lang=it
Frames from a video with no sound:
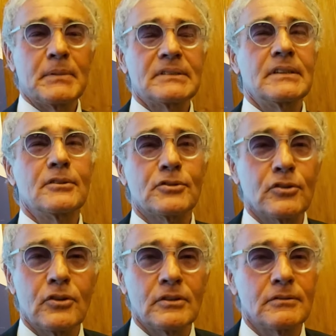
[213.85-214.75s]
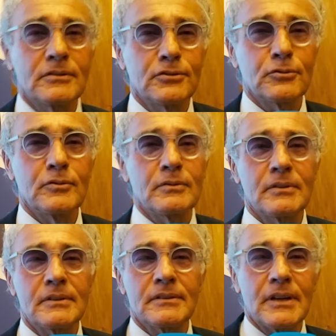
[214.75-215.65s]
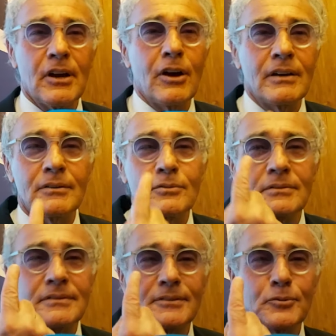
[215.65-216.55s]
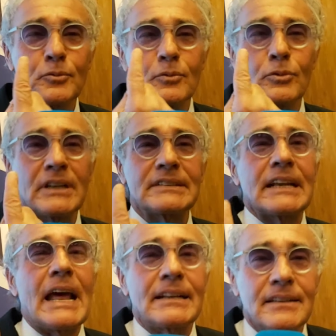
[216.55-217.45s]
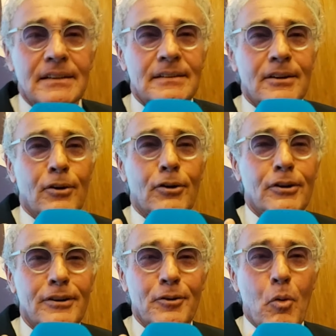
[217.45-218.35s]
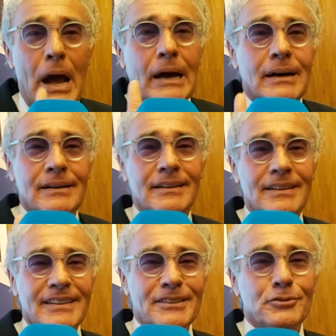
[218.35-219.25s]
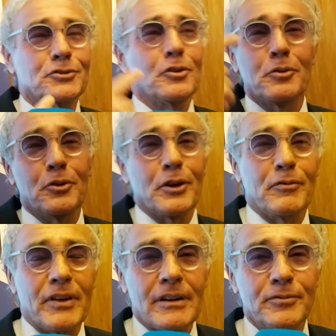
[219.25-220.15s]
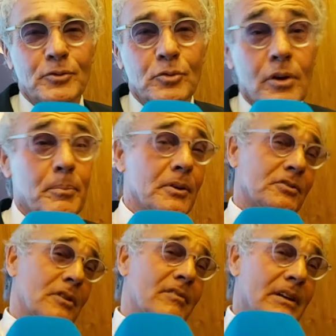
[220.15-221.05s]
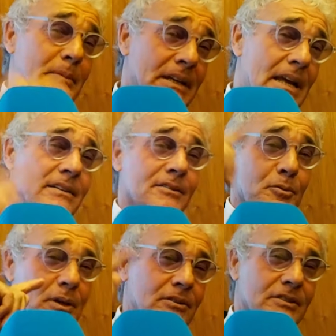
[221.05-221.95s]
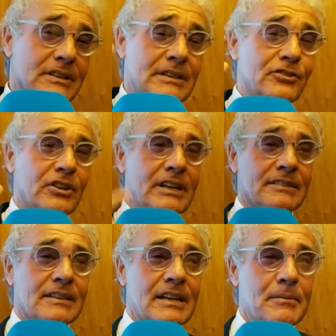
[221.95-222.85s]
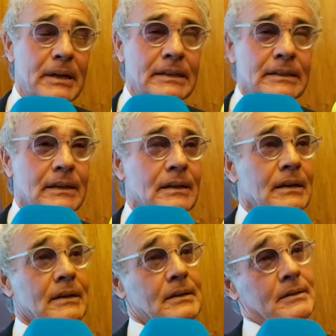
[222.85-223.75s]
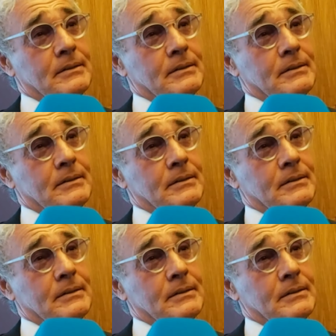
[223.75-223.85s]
Ma se io so, sono eh, una serata ho oh, qua, non so quello che farà a futuro, possono avermi chiesto qualcosa del genere seriamente?